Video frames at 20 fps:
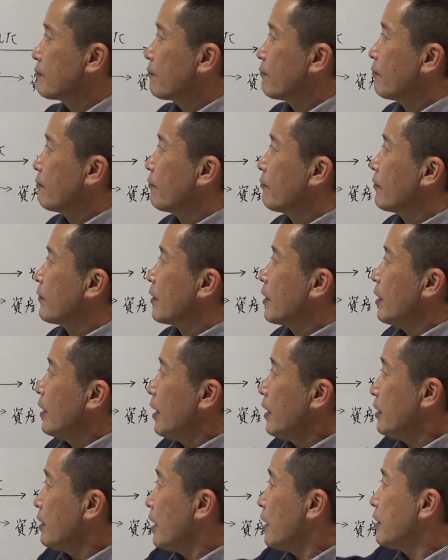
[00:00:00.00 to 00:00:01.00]
うん、
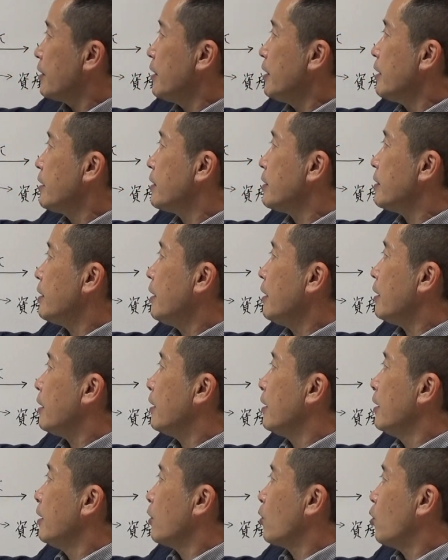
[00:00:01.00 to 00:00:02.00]
得た利益
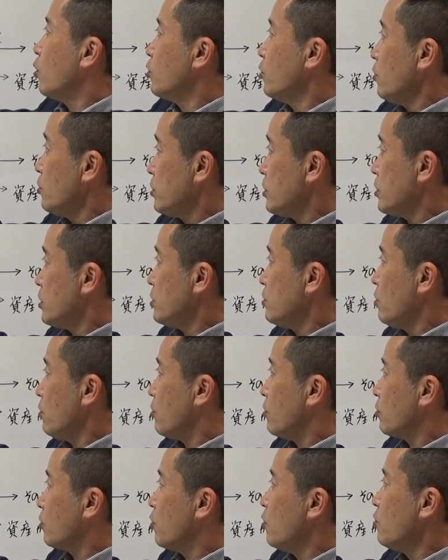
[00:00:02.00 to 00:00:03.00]
で今年
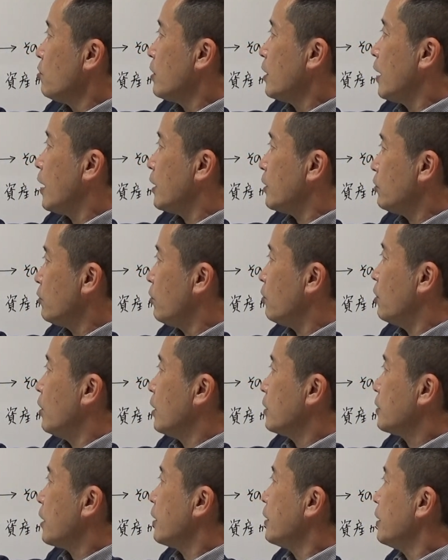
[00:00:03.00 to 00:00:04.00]
の今回の
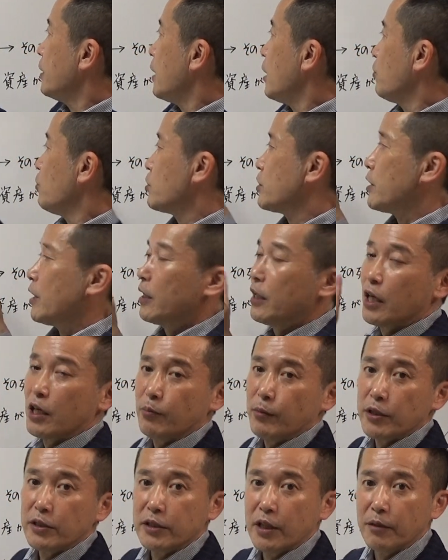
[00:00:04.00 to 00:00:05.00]
種代を支払
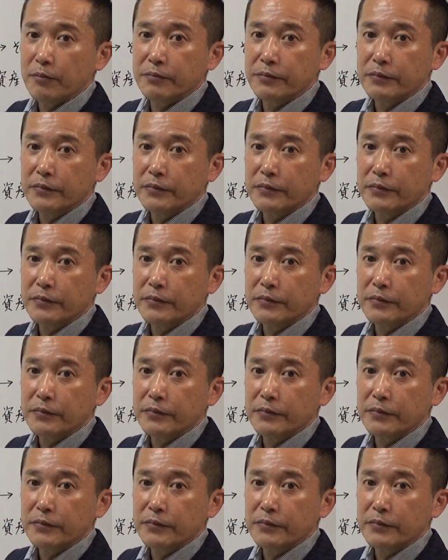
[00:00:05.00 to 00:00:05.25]
いました。